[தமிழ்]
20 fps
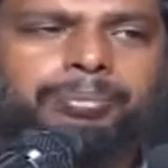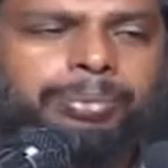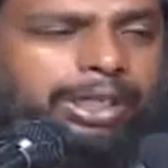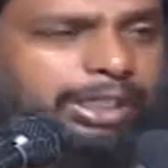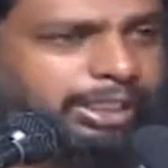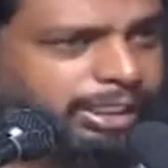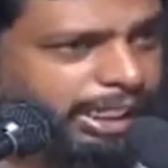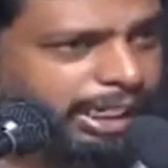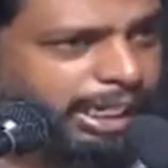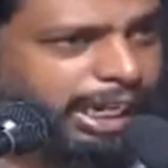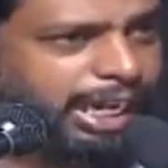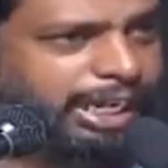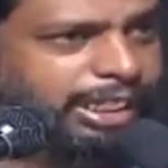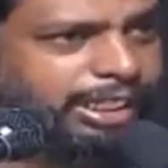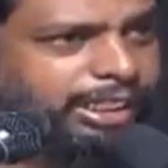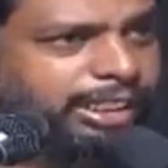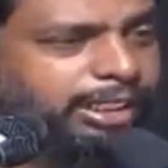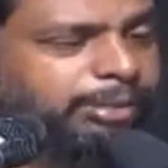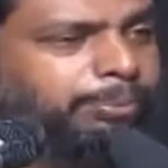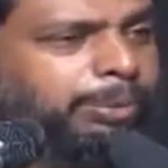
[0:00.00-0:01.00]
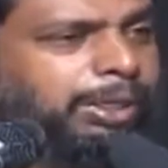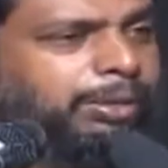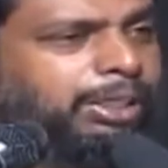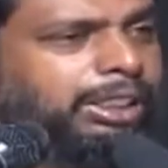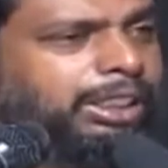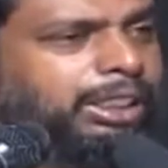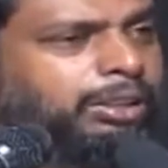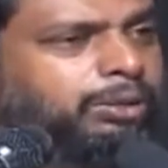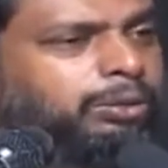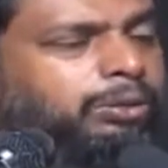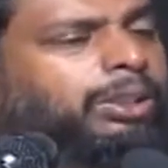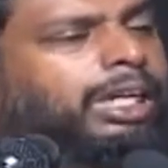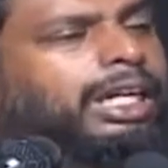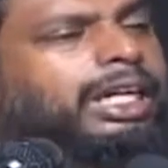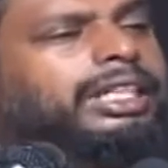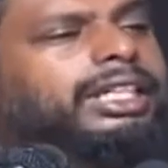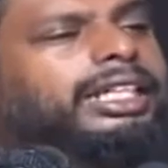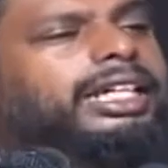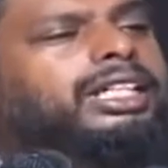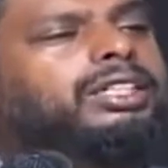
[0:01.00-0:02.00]
பெண்களாக இருப்பவர்கள் கூட
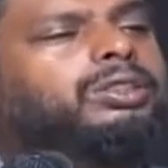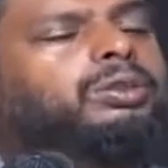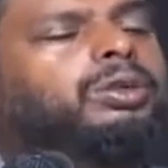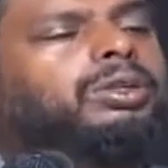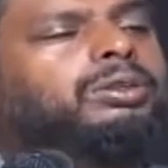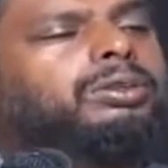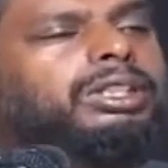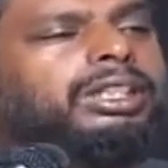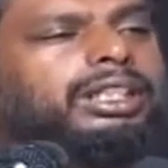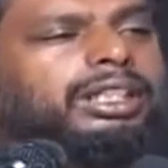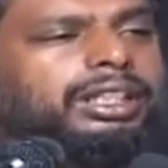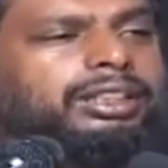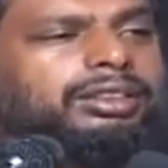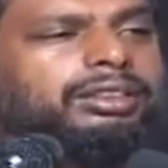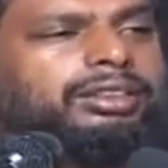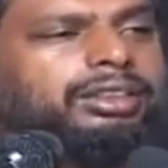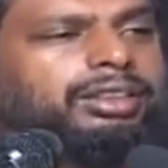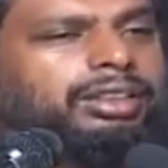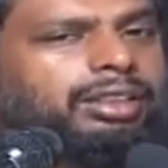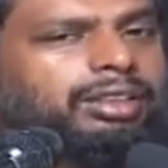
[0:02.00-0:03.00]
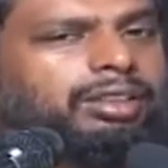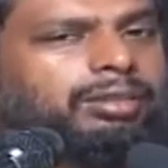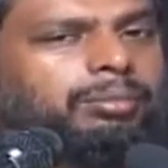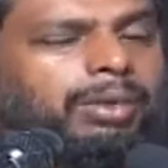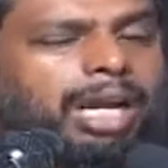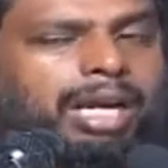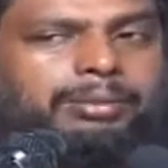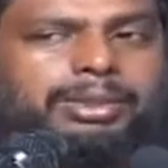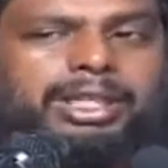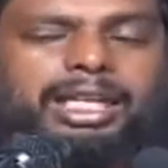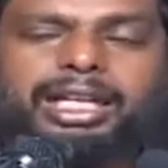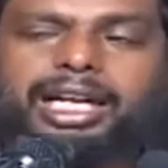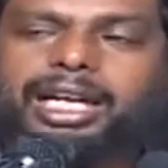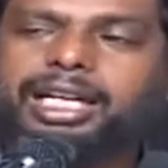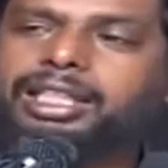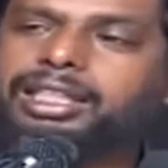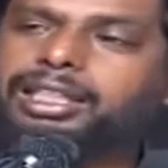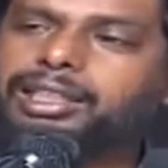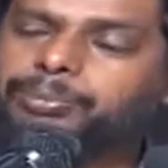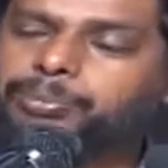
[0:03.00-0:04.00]
அதை ஏற்றுக்கொள்வதில்லை
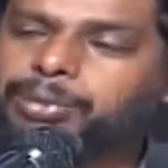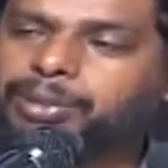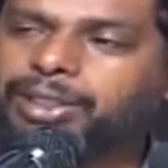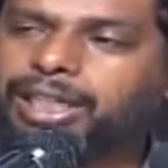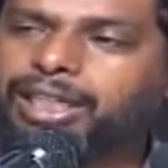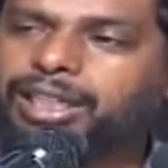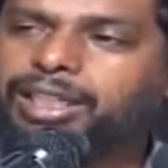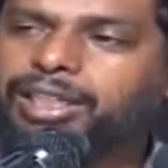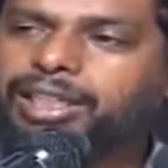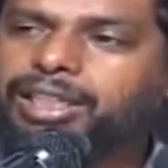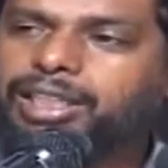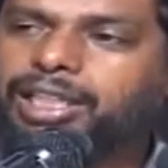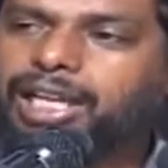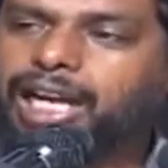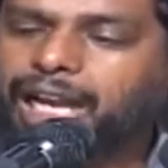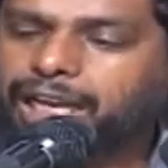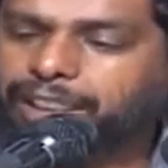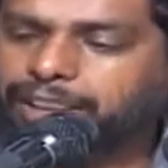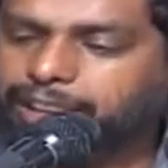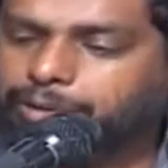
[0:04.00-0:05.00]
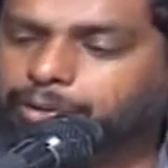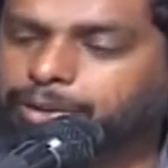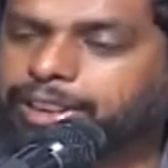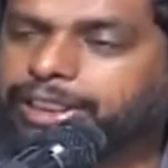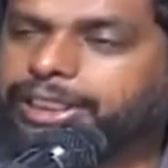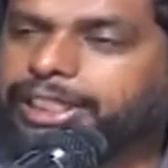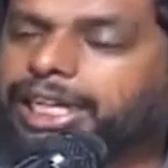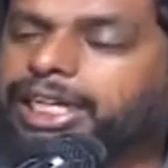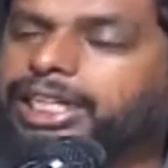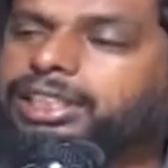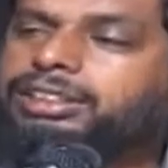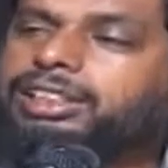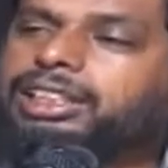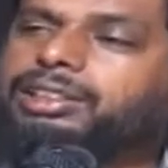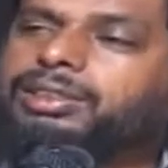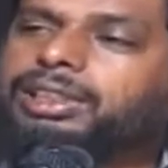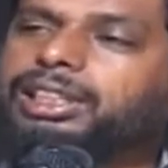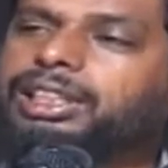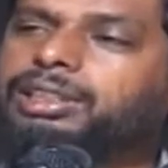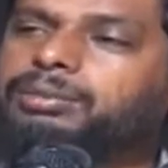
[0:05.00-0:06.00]
மாமியாராக இருப்பவள் அதை ஒரு கேலி
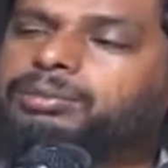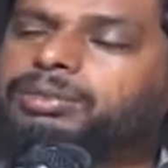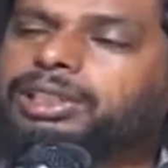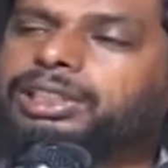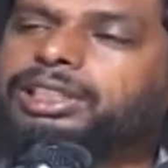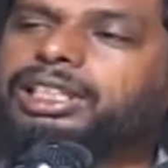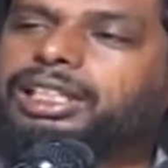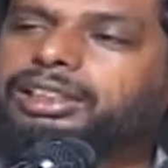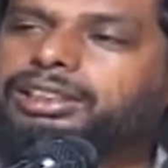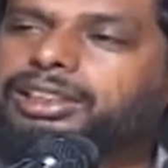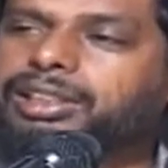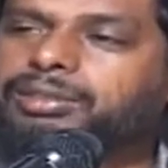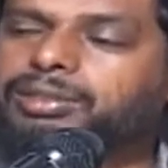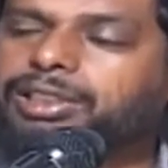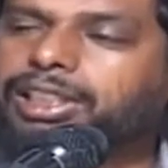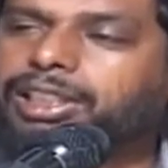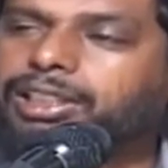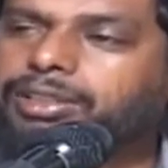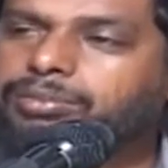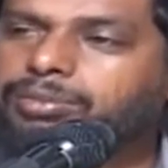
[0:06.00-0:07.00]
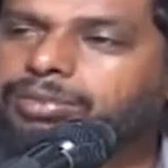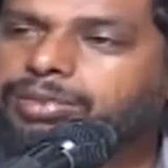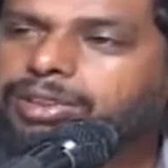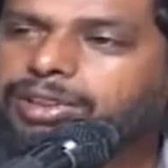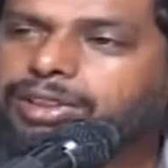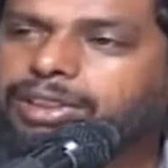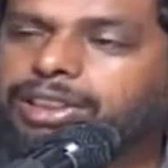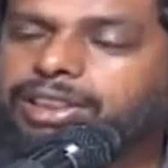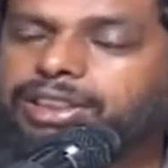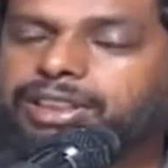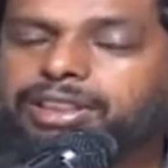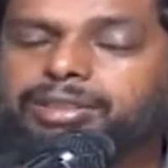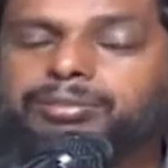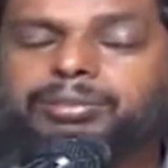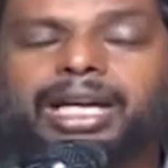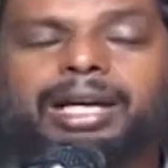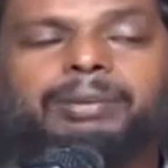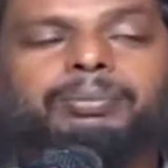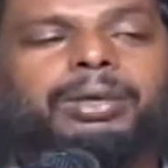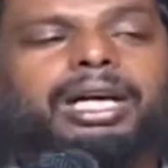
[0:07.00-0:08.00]
செய்வதையும் கிண்டல் செய்வதையும்
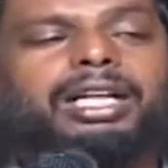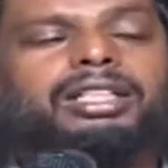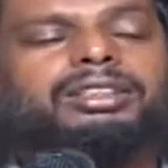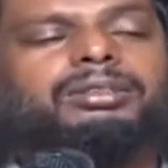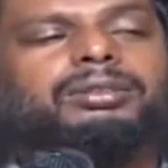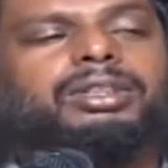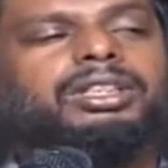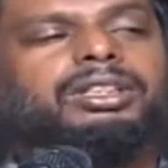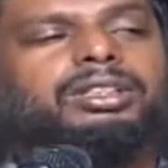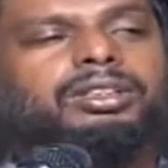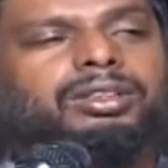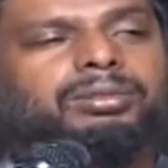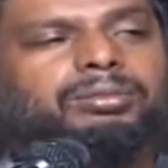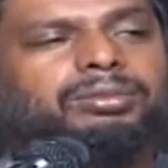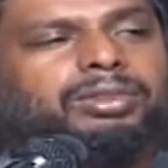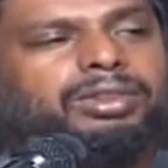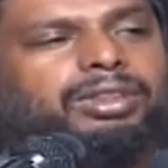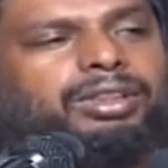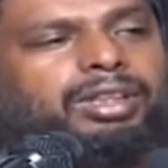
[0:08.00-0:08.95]
இன்றும் நாம் பார்த்து வருகிறோம்